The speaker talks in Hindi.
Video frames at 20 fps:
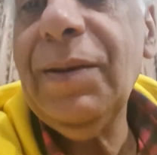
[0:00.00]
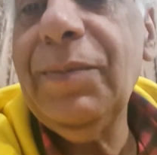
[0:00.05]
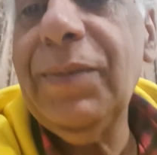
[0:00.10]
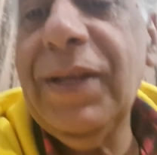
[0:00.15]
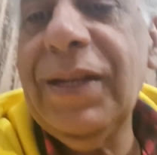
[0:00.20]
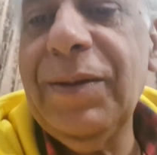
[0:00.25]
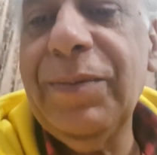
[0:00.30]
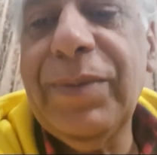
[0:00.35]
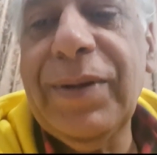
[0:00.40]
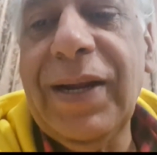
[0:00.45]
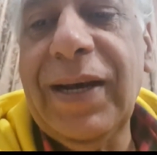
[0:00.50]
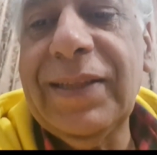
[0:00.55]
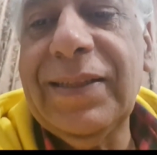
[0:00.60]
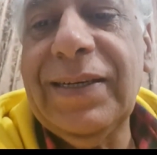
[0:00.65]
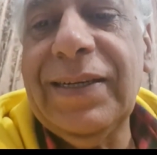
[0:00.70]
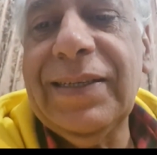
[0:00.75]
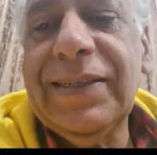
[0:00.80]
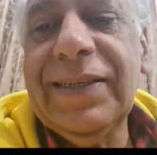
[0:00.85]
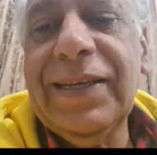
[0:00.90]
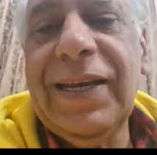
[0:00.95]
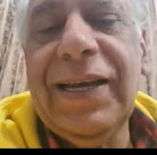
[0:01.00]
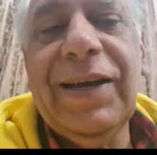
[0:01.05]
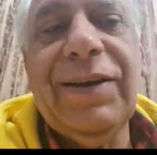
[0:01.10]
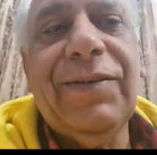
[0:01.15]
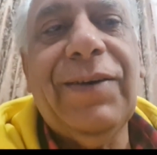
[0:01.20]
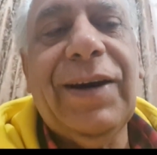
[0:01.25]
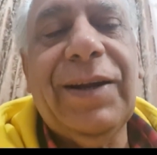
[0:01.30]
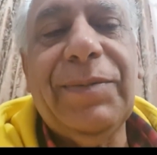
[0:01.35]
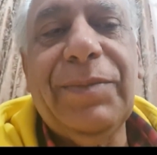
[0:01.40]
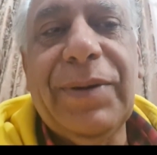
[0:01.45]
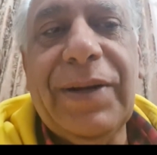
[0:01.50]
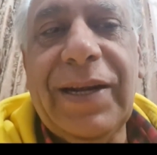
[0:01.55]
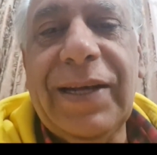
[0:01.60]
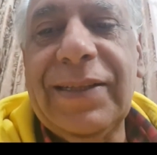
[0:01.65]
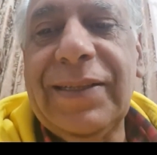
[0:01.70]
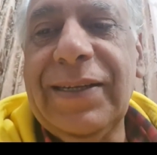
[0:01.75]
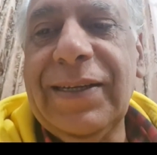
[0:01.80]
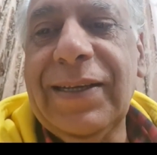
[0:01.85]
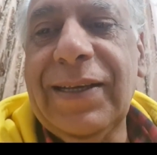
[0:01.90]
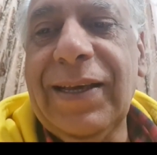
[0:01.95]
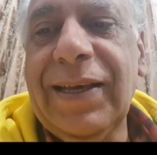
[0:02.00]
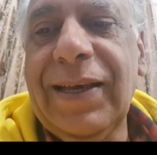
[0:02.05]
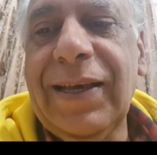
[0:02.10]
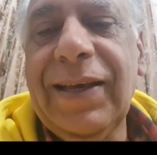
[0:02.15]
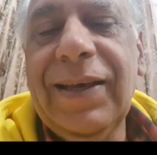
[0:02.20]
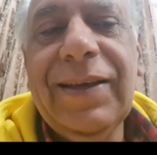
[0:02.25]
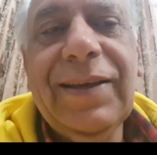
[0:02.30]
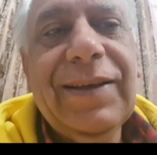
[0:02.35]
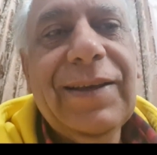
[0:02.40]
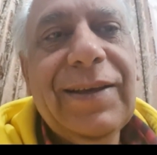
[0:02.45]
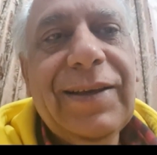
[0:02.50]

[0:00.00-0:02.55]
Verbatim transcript: मेरी बरदरी से अवान बरदरी के हैं